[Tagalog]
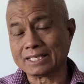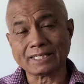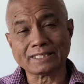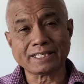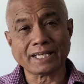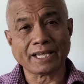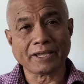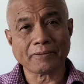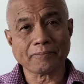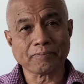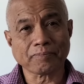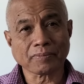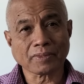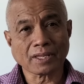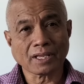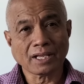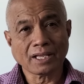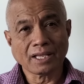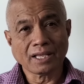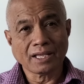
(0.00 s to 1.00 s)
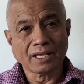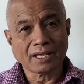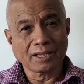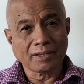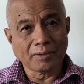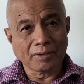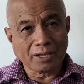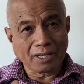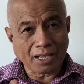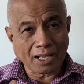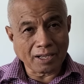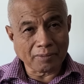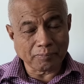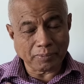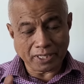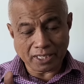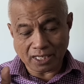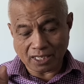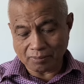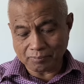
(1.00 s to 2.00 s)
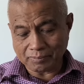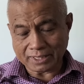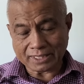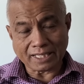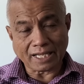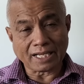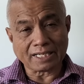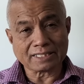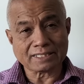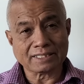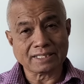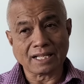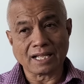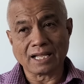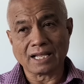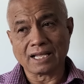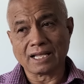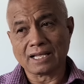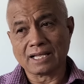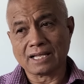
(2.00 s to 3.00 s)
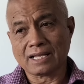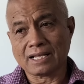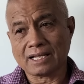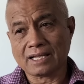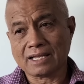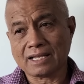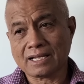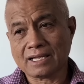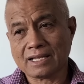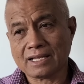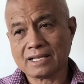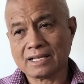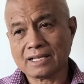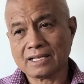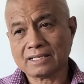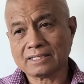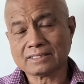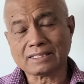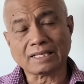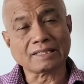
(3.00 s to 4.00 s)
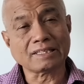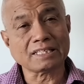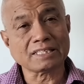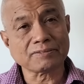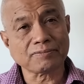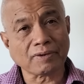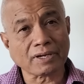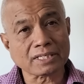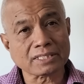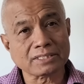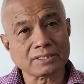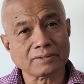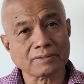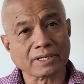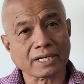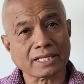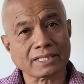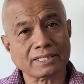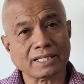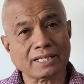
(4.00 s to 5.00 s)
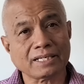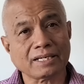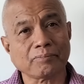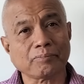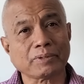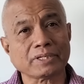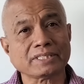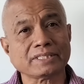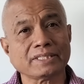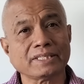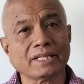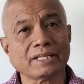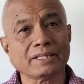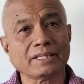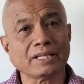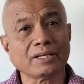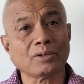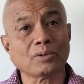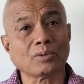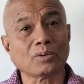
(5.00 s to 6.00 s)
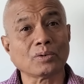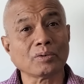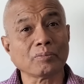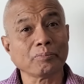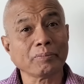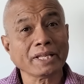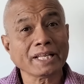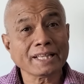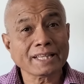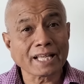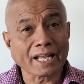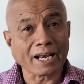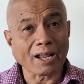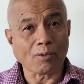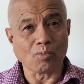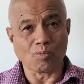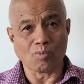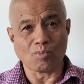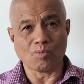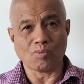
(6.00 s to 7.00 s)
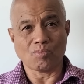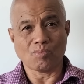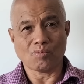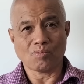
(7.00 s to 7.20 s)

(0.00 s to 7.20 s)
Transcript: Kasi ang pinakamataas na satisfaction rating ng presidente noon, Mindanao.